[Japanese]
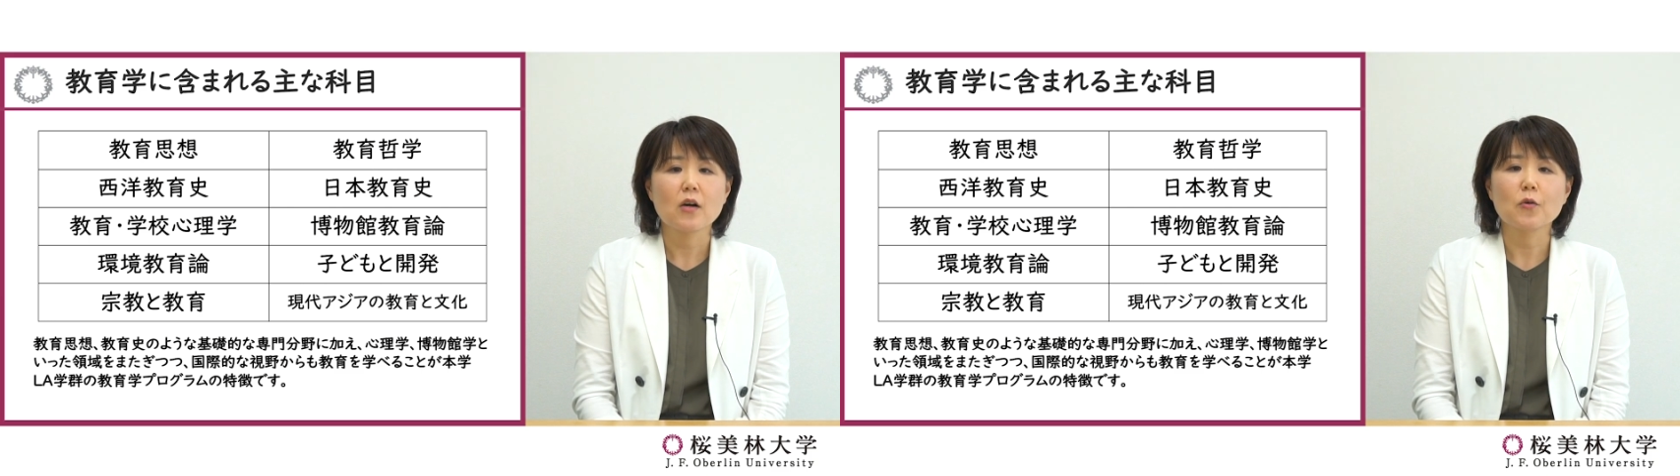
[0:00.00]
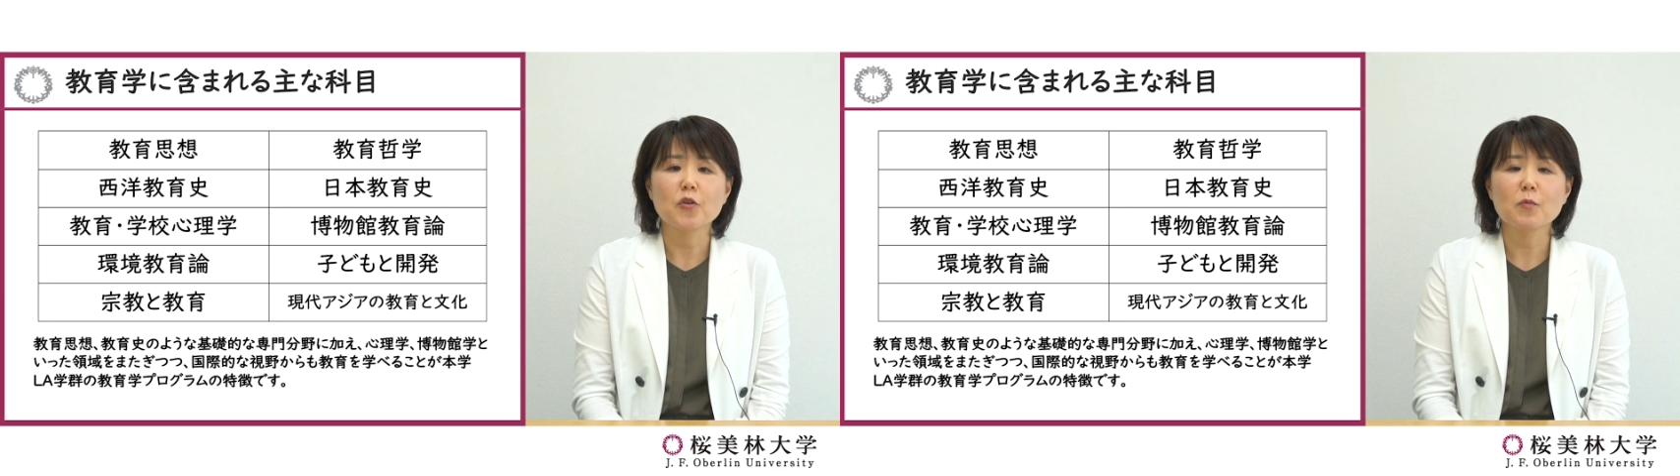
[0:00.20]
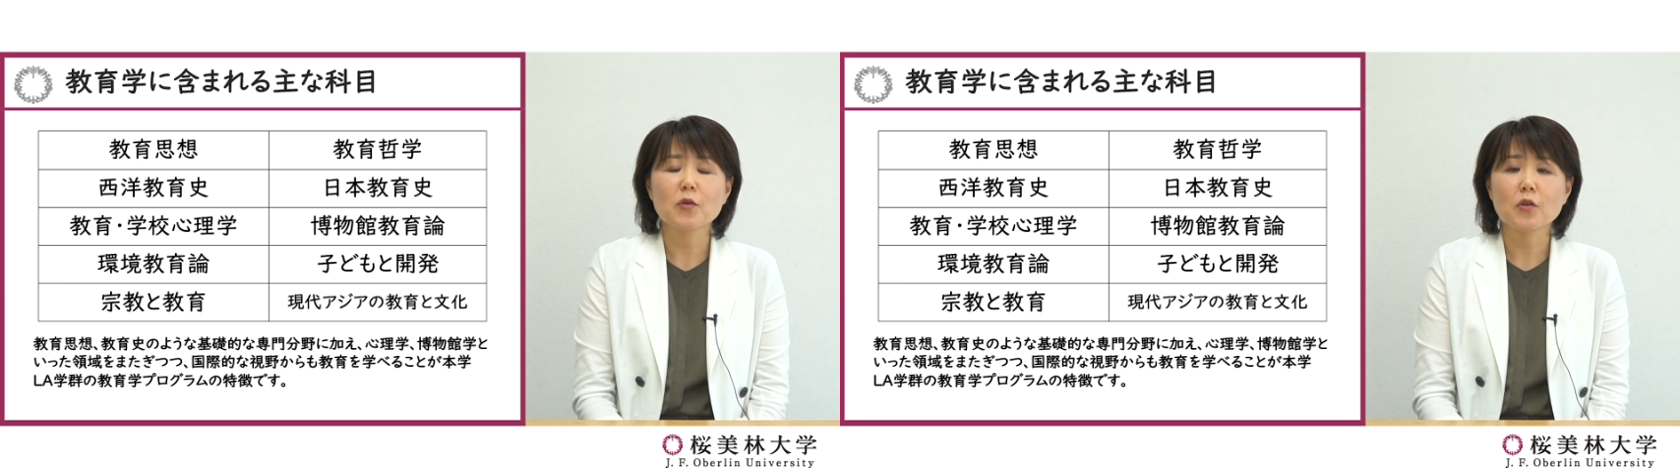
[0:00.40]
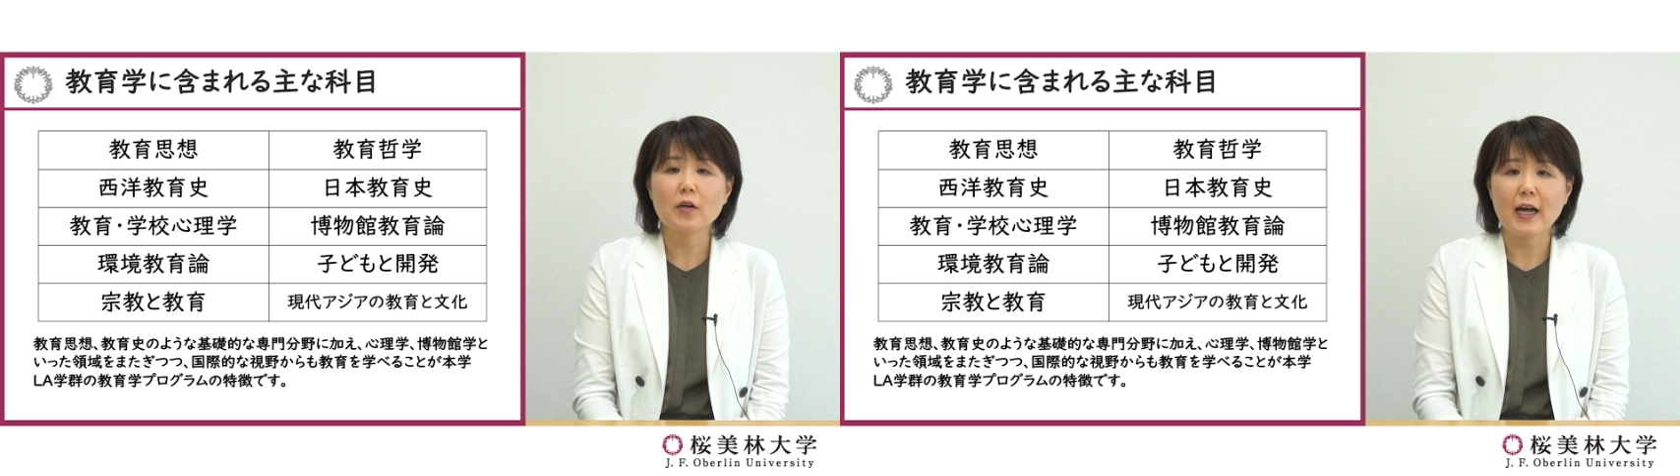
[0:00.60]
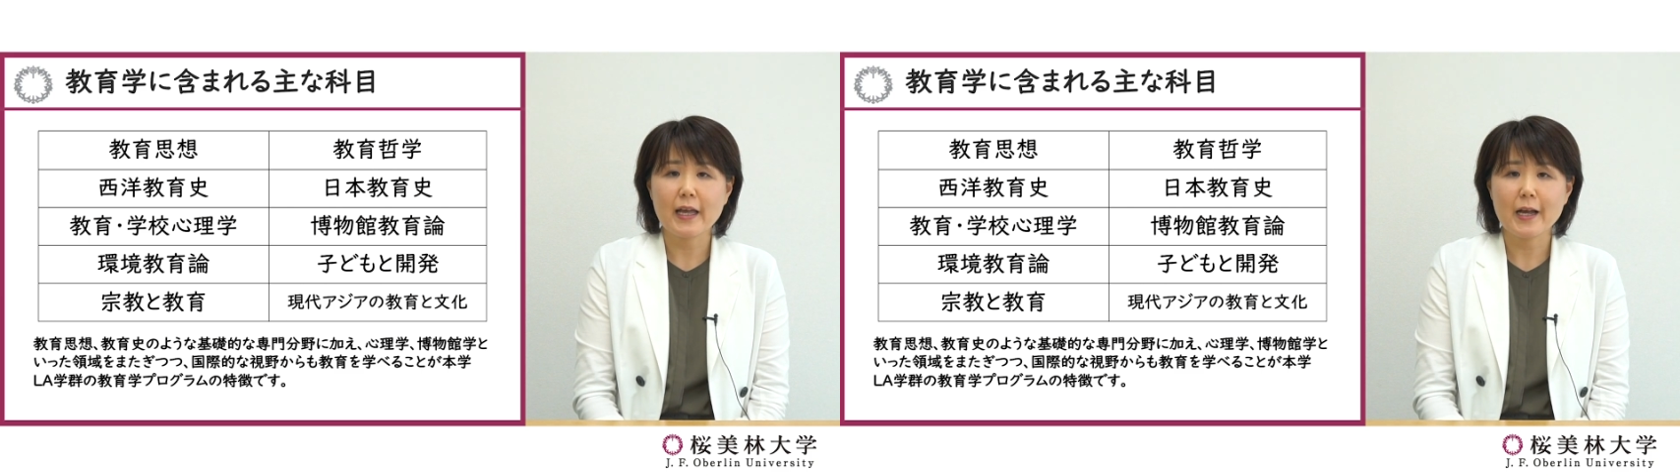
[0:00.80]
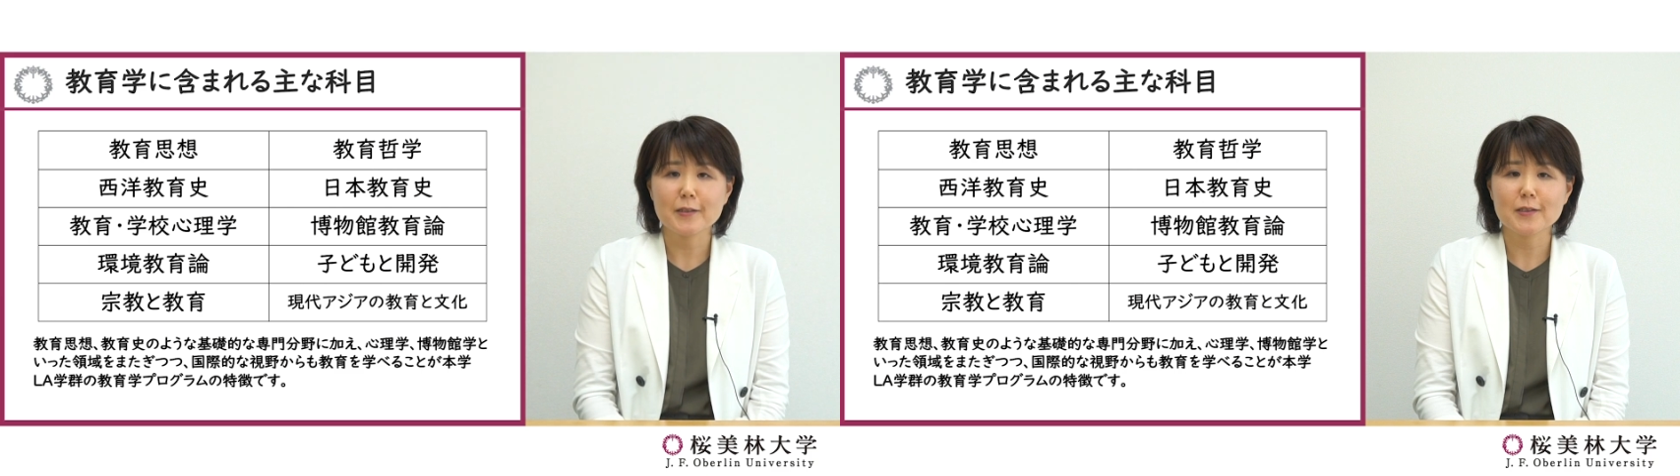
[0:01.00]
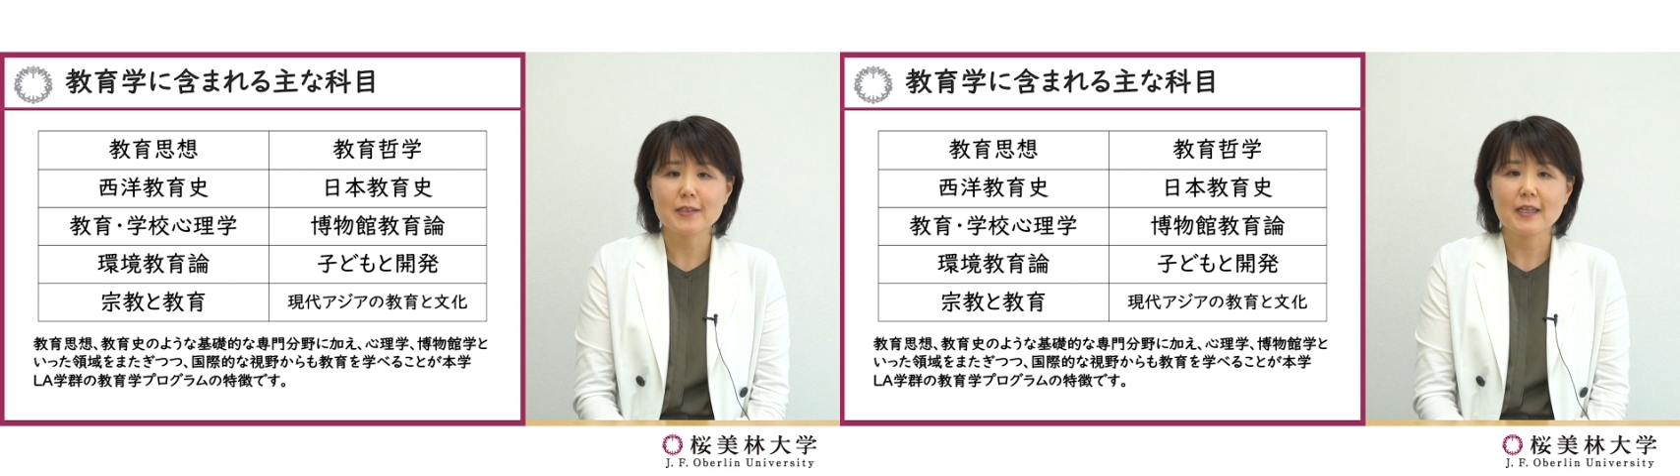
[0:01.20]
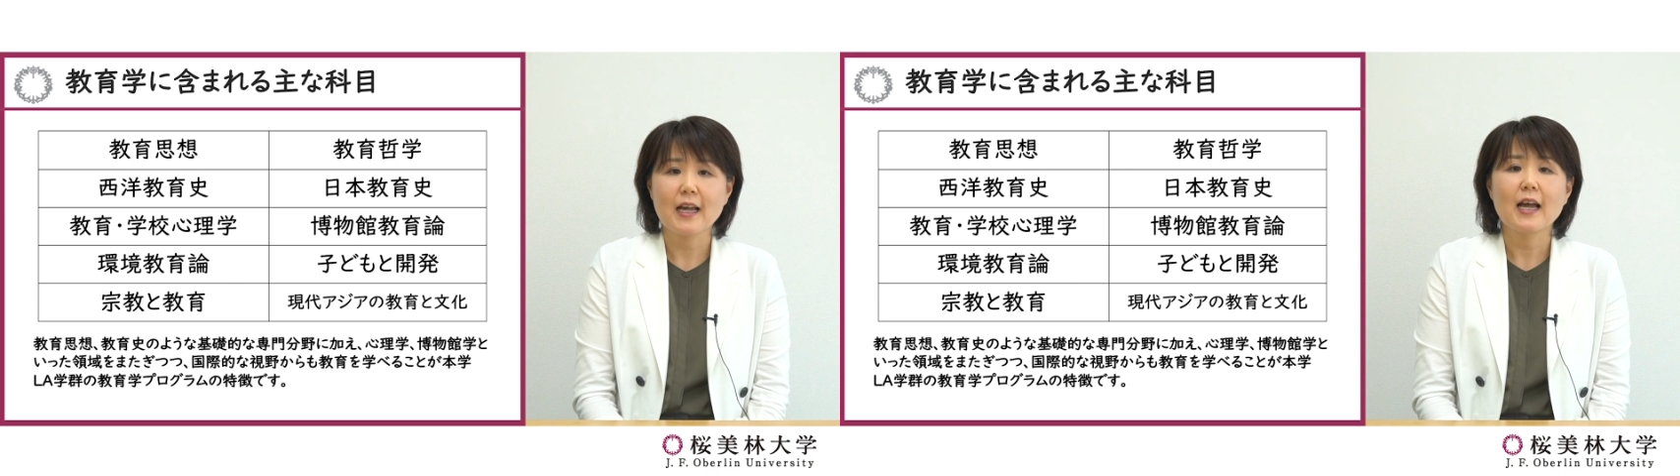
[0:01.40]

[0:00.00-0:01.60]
子どもと開発